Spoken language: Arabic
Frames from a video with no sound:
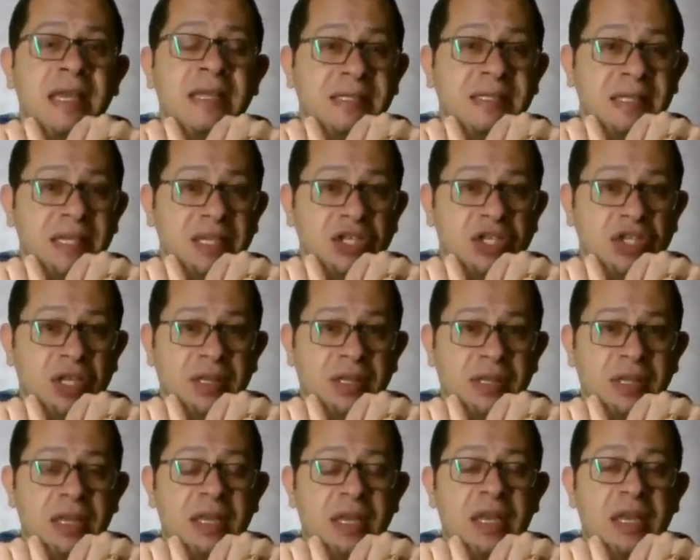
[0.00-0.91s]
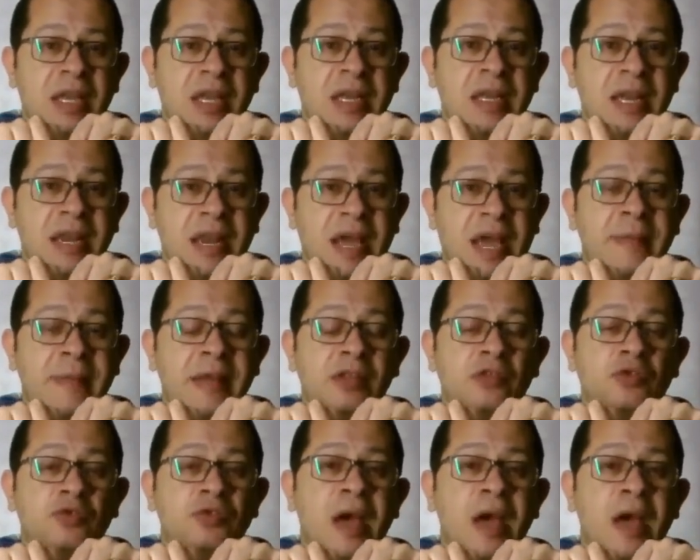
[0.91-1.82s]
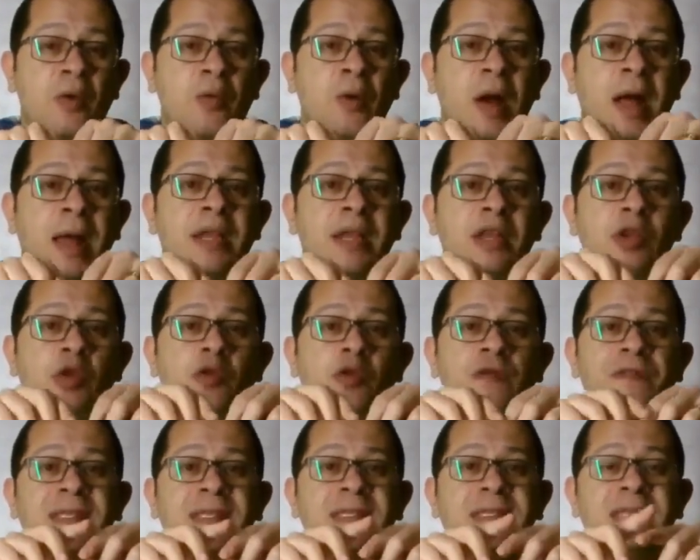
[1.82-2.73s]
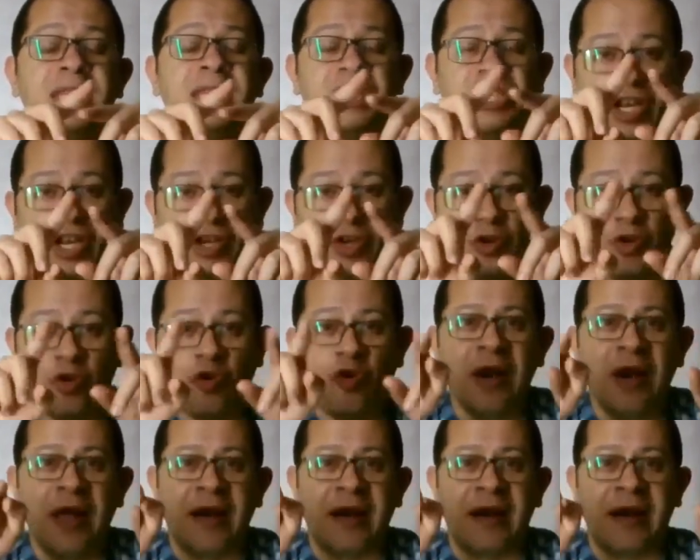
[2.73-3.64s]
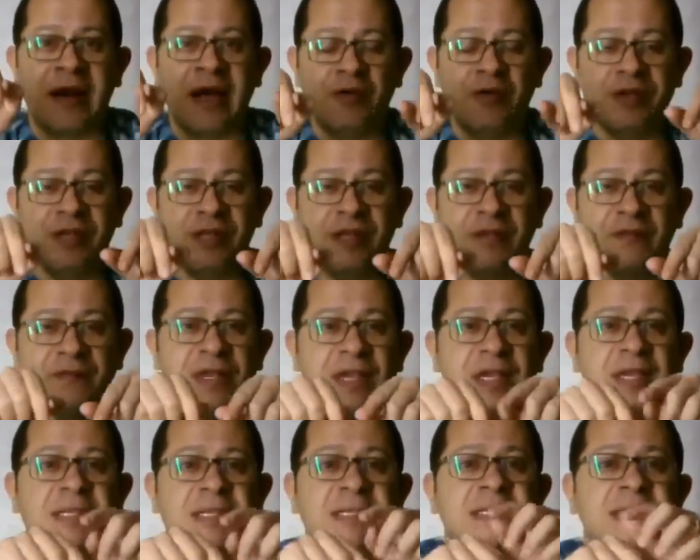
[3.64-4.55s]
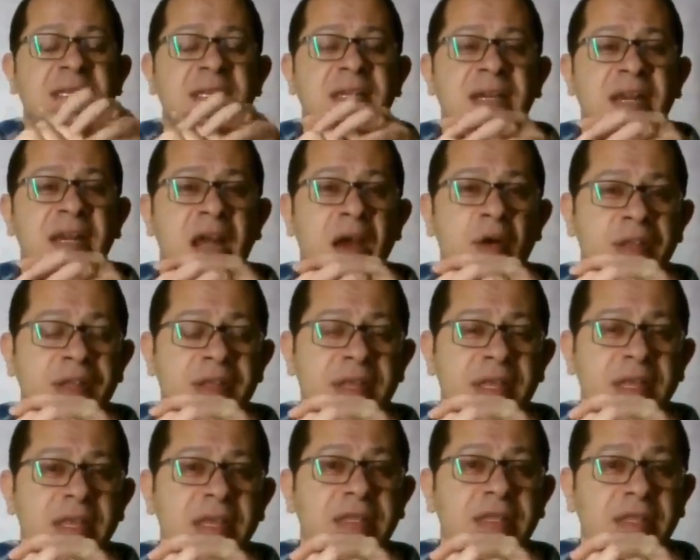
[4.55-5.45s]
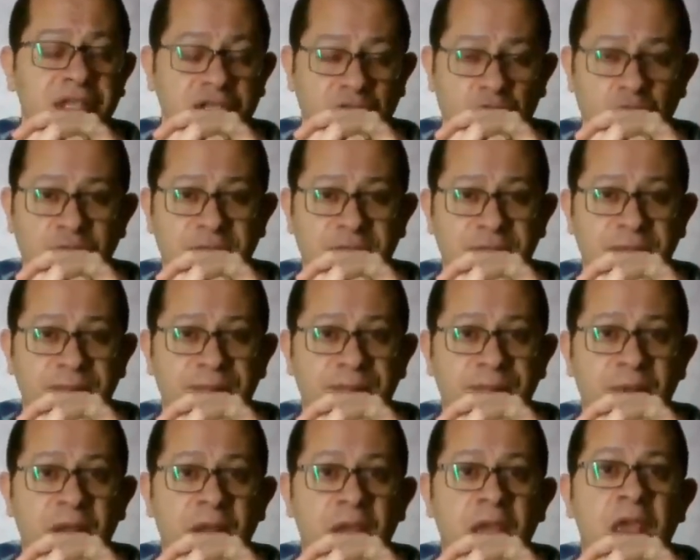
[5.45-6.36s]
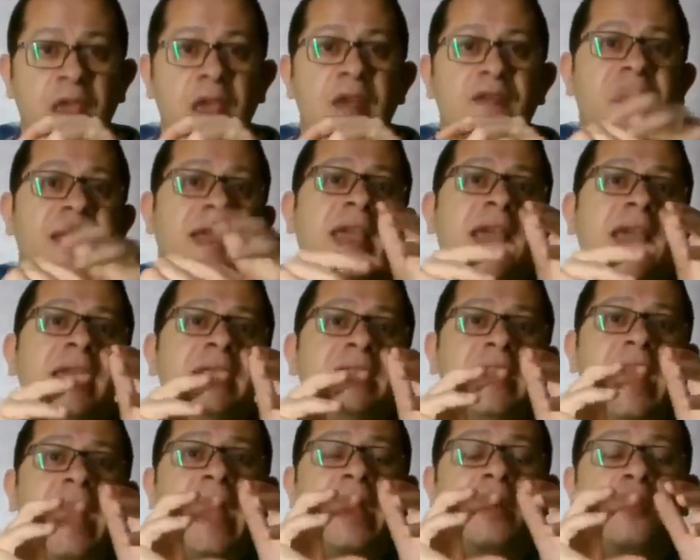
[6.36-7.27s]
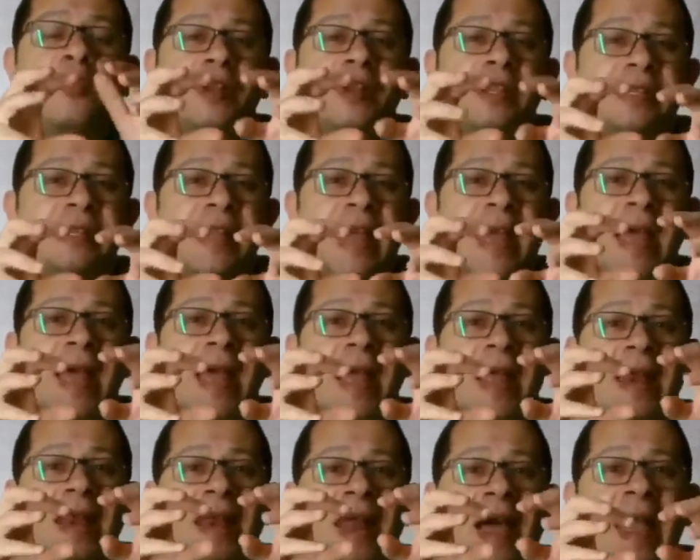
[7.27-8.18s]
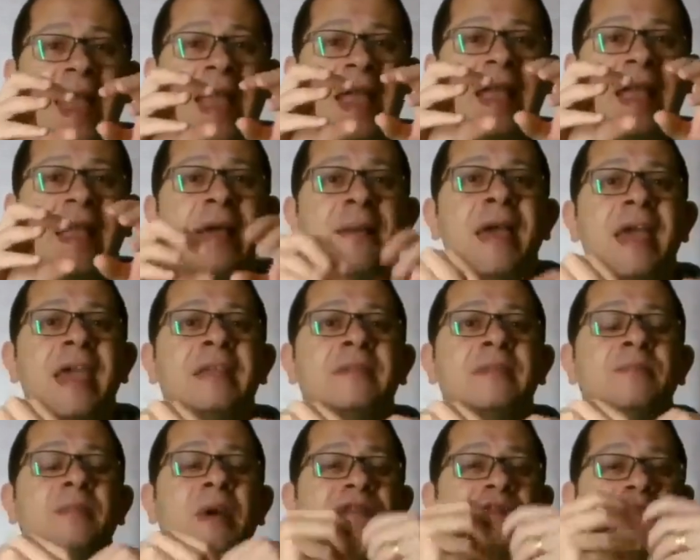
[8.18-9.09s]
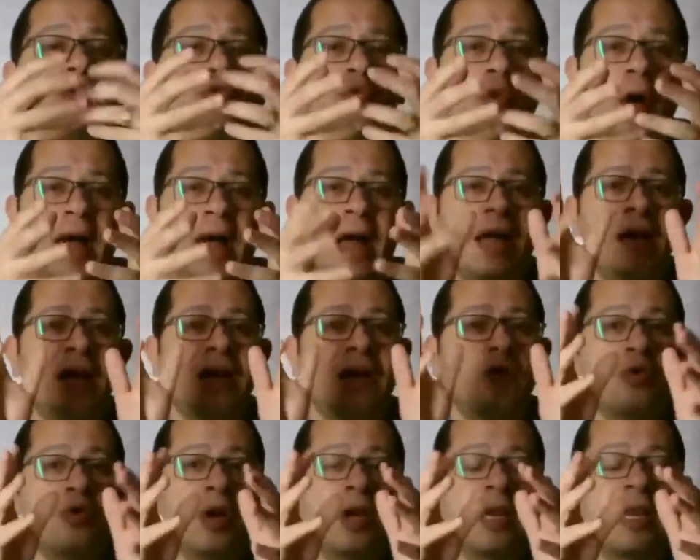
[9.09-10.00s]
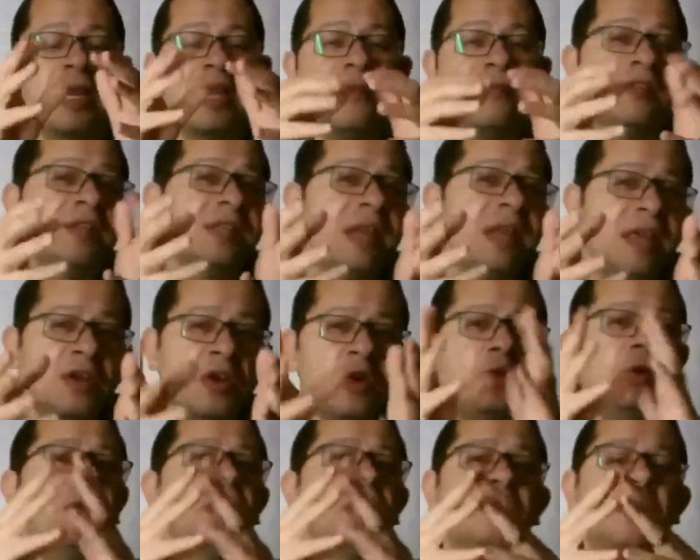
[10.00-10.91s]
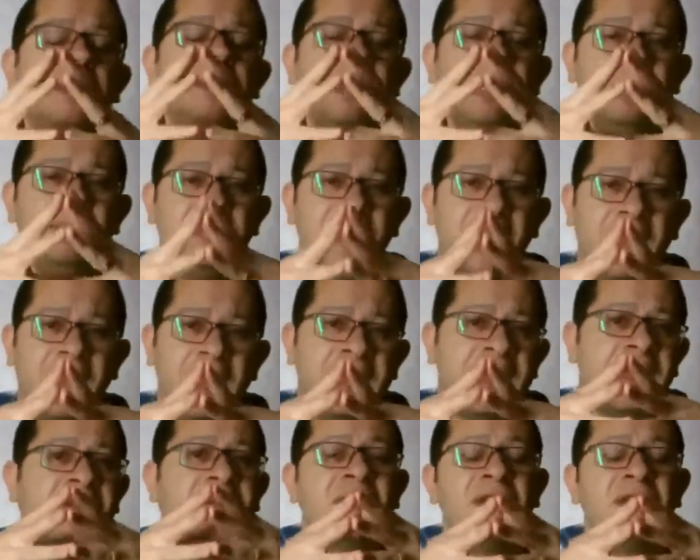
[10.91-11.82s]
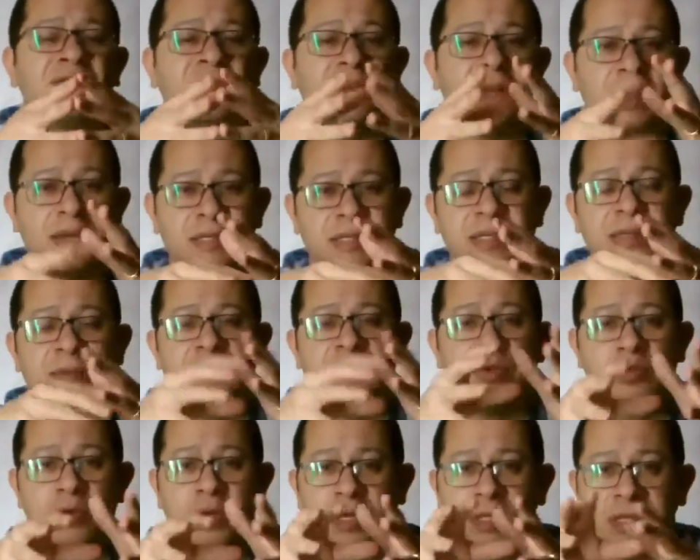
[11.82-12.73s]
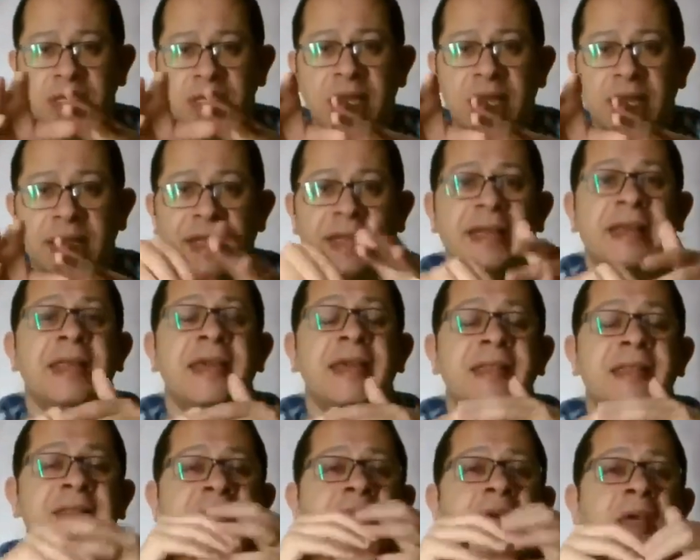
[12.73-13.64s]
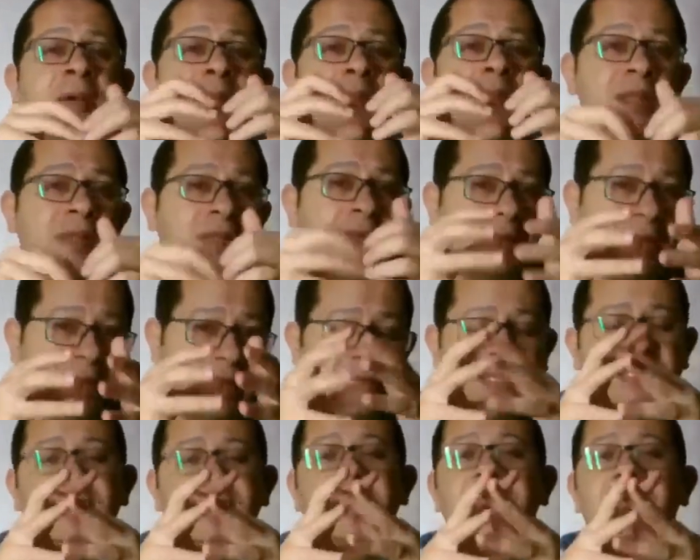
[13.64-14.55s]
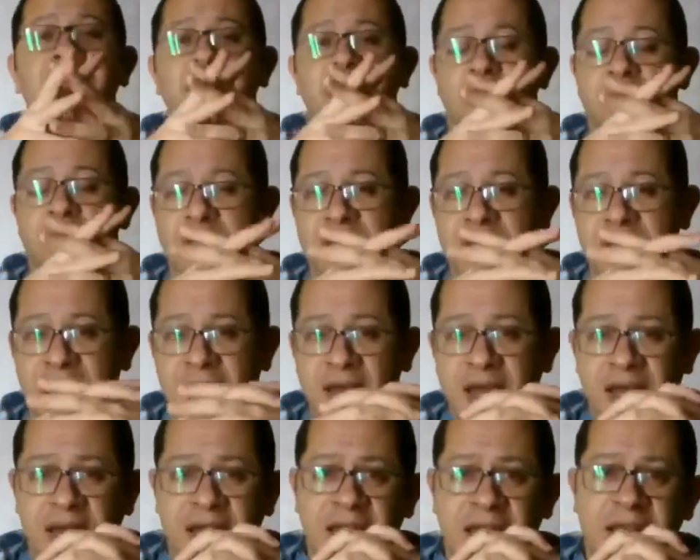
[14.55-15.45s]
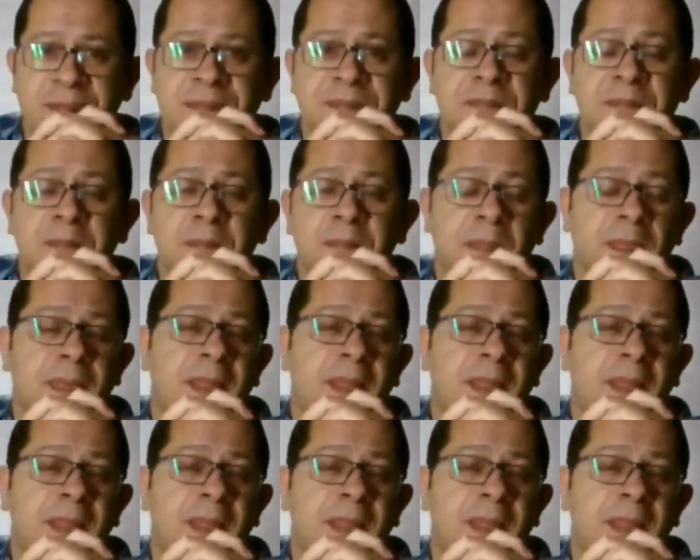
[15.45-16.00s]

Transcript: ذا انسجن اللي انا عملته ده واعمل له فيكسيشن اول اراوند في السراوندنج تيشوز فكاني حولتها لحاجه بقت مفتوحه على الاورال كافيتي لان هو ده الطبيعي بتاعها هي كانت في الاصل ميوكس جلاند بتطلع السكريشن بتاعها على